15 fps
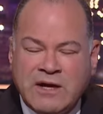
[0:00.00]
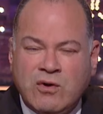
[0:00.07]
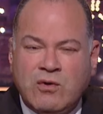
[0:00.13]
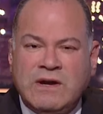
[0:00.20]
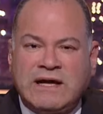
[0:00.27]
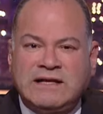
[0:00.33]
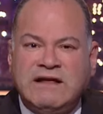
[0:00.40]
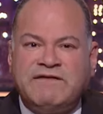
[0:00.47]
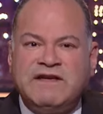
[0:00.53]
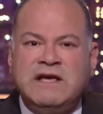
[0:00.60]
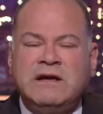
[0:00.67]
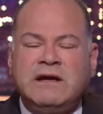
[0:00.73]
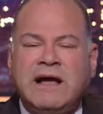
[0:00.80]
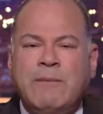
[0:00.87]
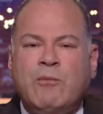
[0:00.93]
يقول لك ده
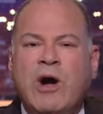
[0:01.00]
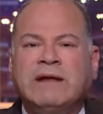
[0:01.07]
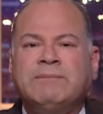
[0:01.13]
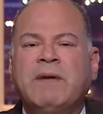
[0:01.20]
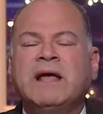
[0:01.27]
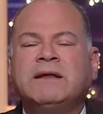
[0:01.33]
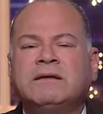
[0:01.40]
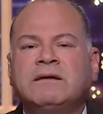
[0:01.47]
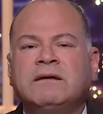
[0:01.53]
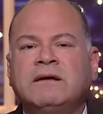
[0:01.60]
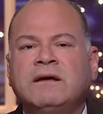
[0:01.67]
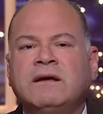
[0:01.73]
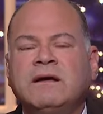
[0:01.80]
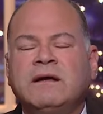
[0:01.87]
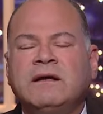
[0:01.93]
في كام واحد مات
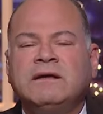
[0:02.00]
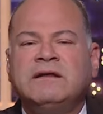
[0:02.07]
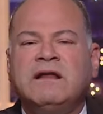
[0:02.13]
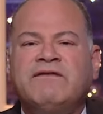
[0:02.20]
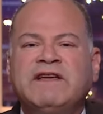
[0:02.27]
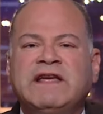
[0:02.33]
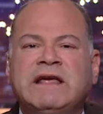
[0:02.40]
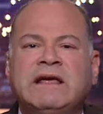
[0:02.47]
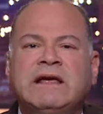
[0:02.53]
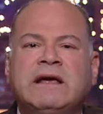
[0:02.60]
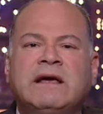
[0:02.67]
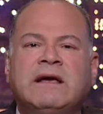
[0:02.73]
ده في